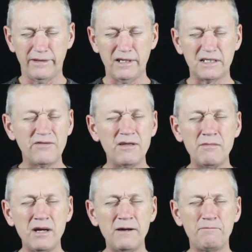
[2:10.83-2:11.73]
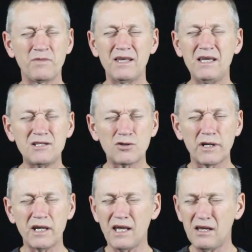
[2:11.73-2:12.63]
événements
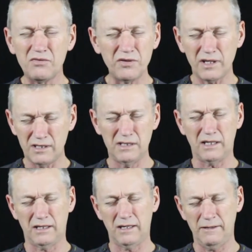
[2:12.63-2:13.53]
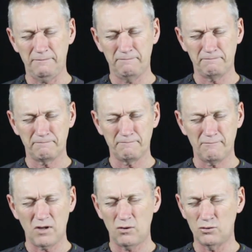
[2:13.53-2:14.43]
historiques et véridiques.
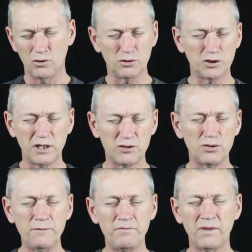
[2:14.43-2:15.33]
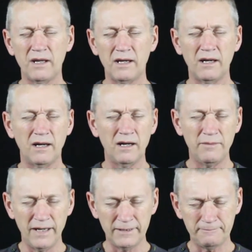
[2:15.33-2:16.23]
Au nom de Jésus.
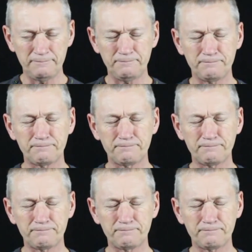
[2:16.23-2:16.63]
Amen.